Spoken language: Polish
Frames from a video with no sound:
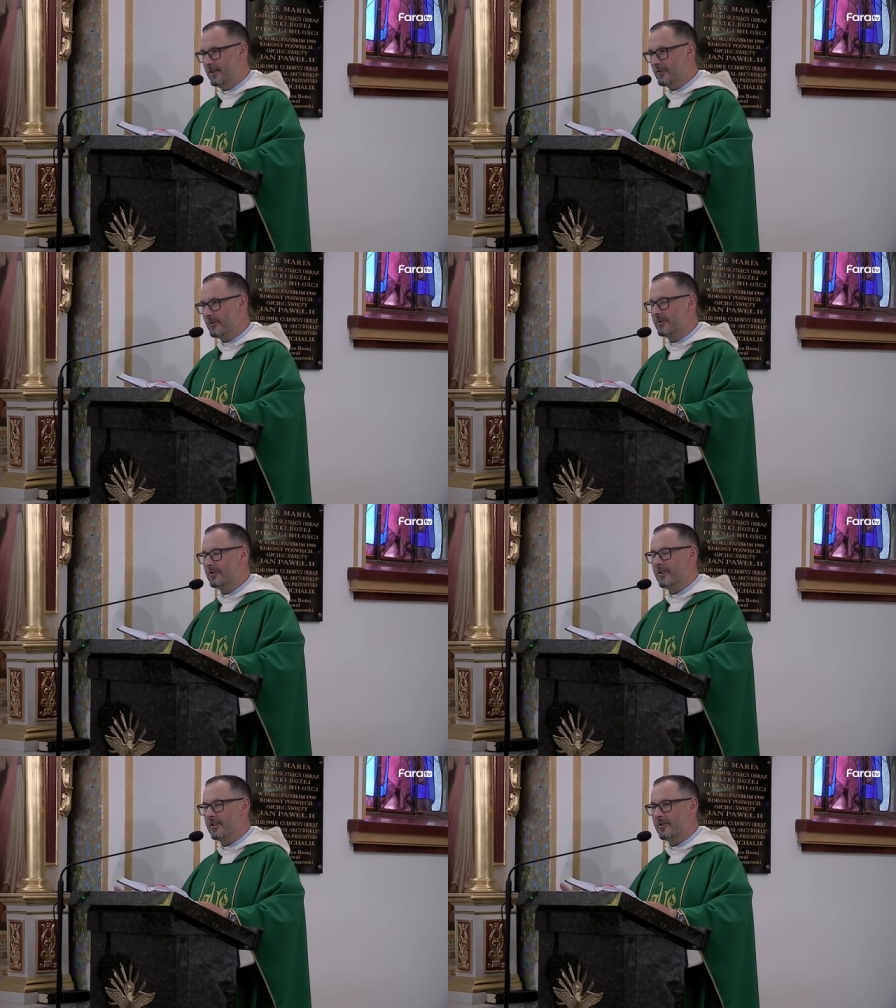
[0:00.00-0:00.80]
Jezus
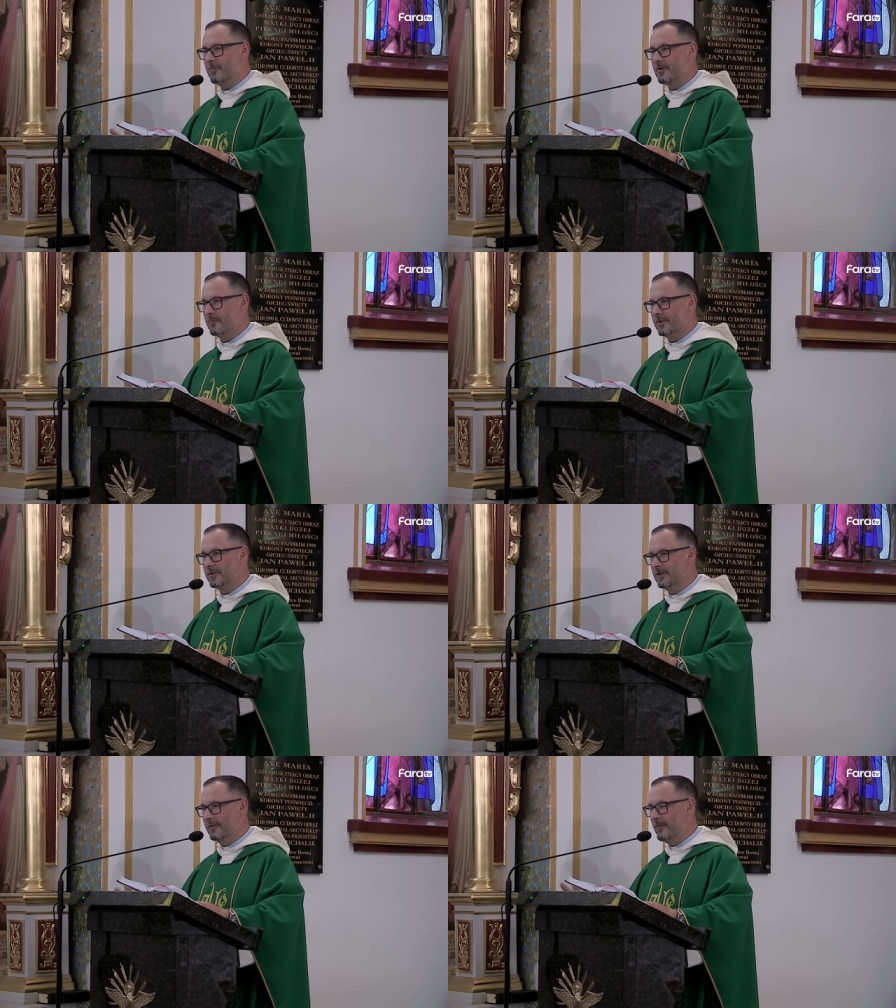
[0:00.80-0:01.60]
chce,
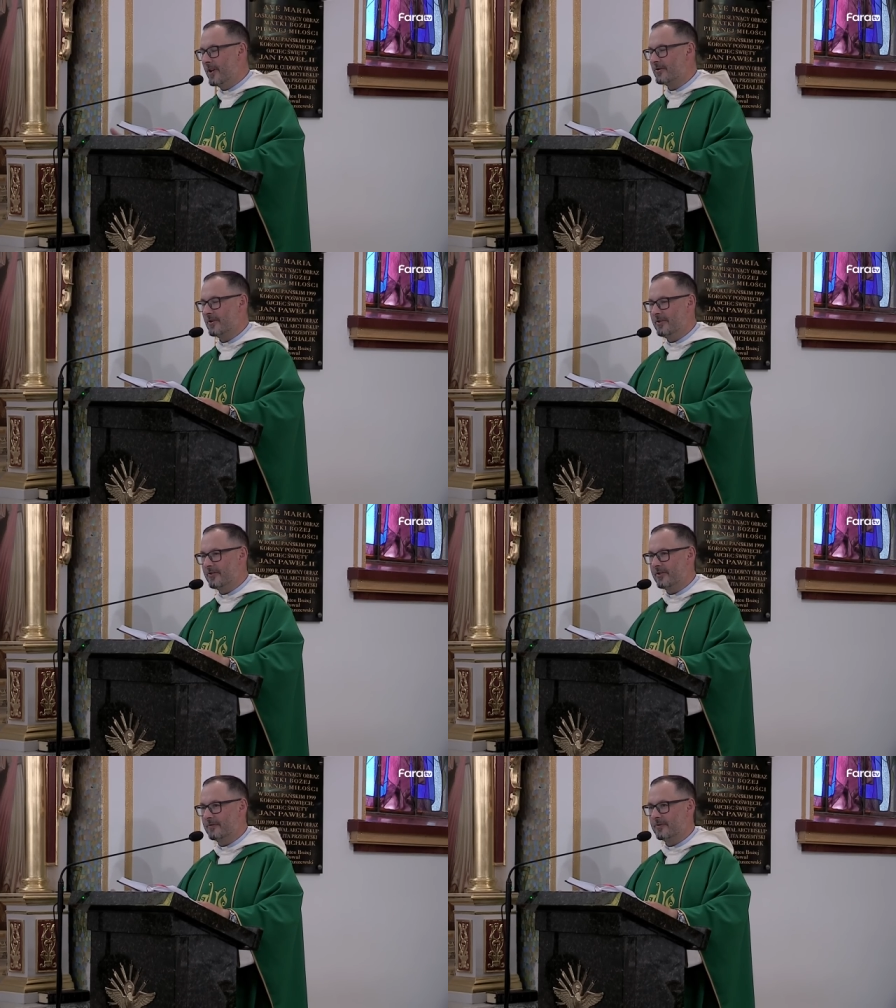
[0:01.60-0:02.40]
żebyśmy weszli
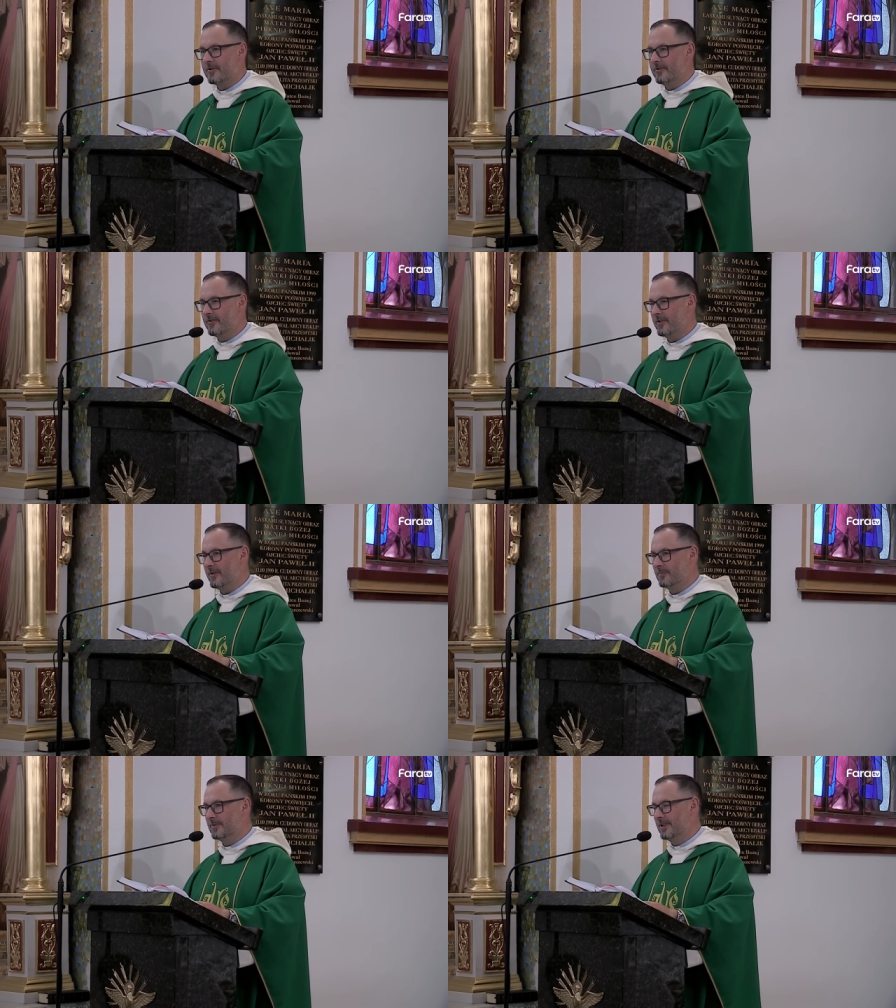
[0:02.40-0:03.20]
z tym
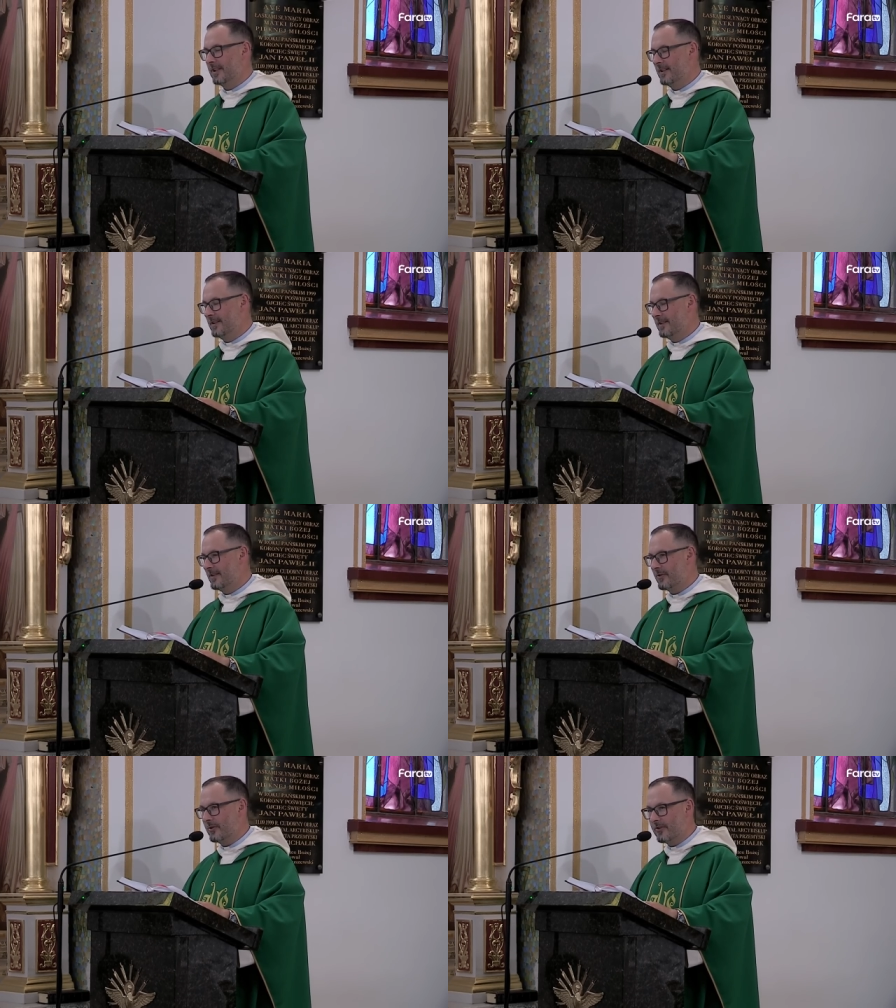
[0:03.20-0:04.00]
wszystkim,
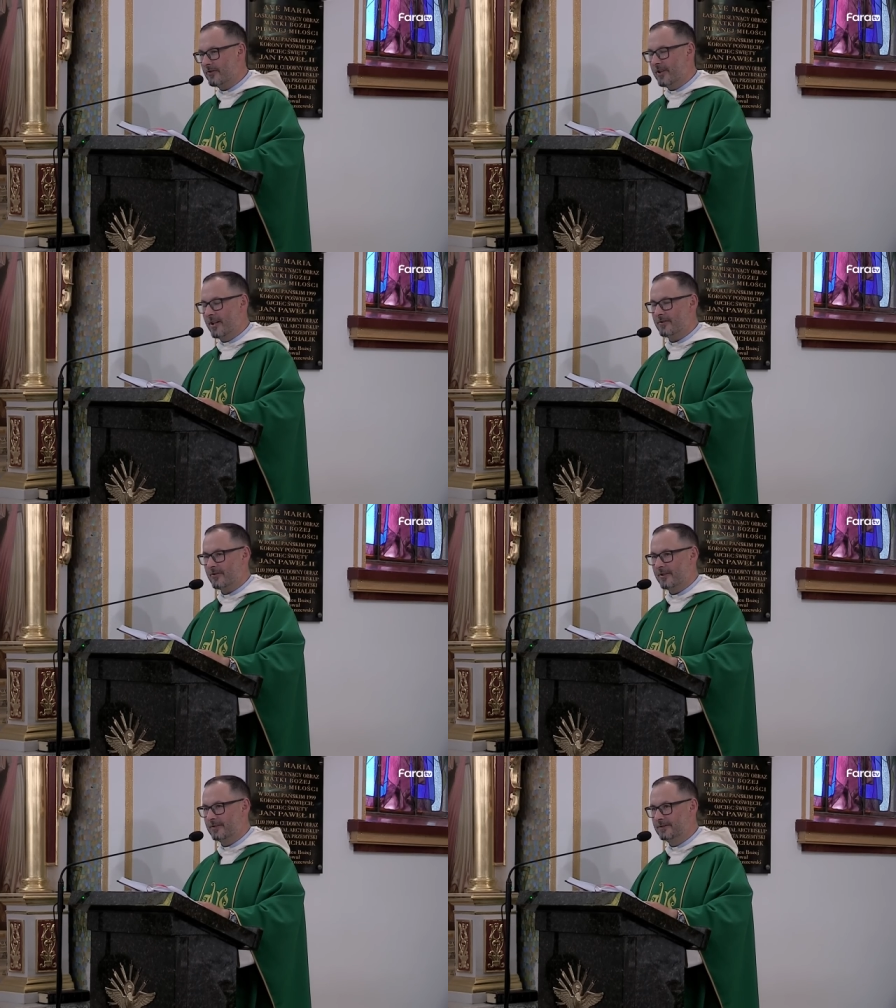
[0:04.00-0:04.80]
co jest
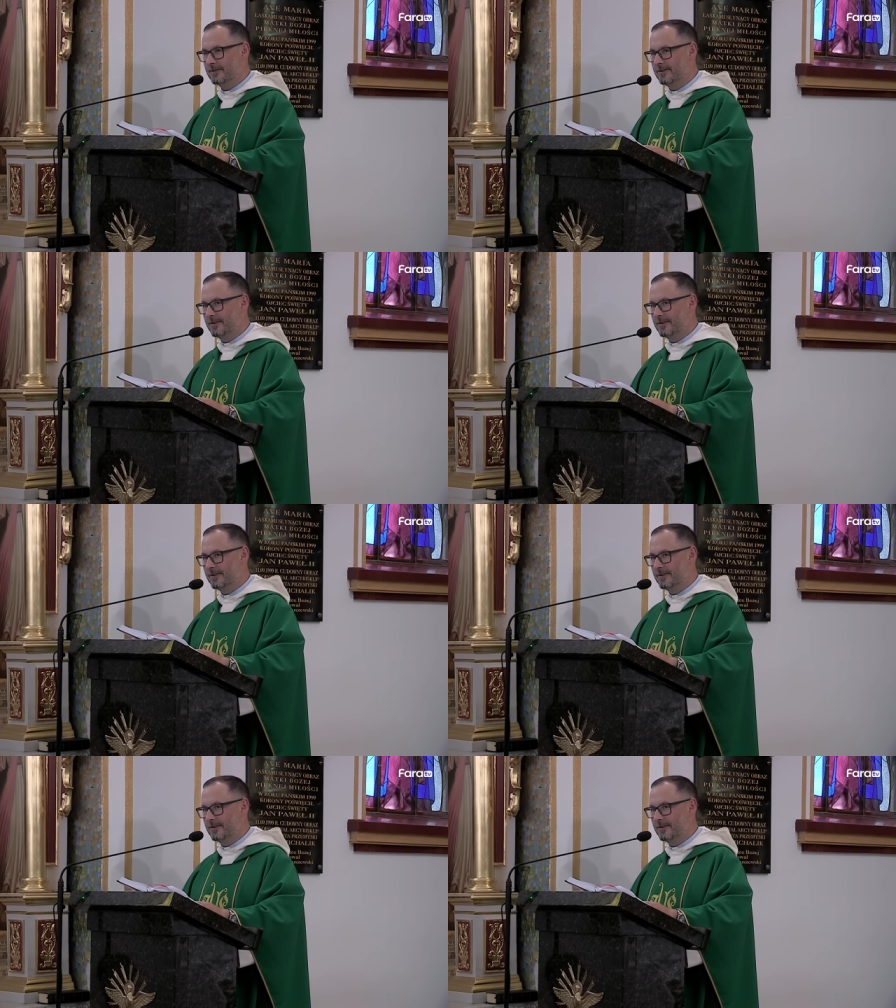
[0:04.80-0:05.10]
nasze,